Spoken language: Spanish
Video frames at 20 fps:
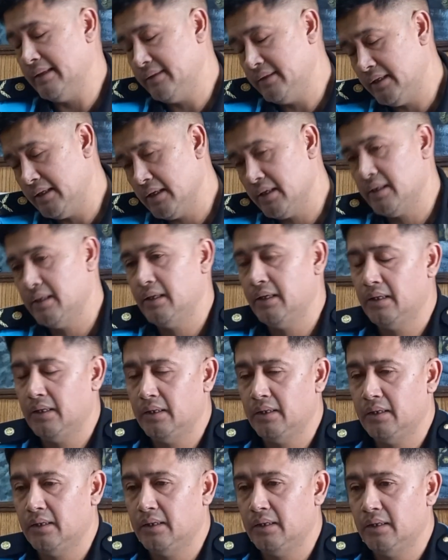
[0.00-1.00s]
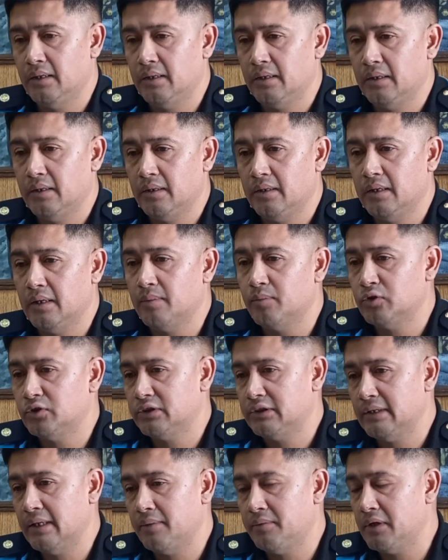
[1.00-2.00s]
días de,
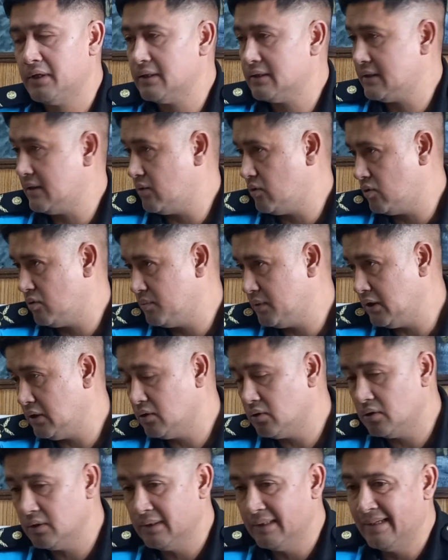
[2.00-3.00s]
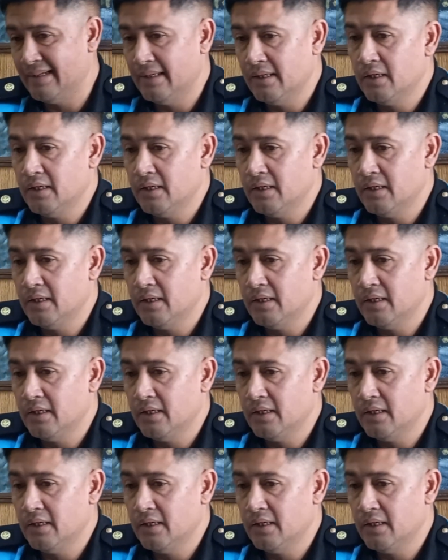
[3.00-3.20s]
digamos, sea viernes, sábado, domingo,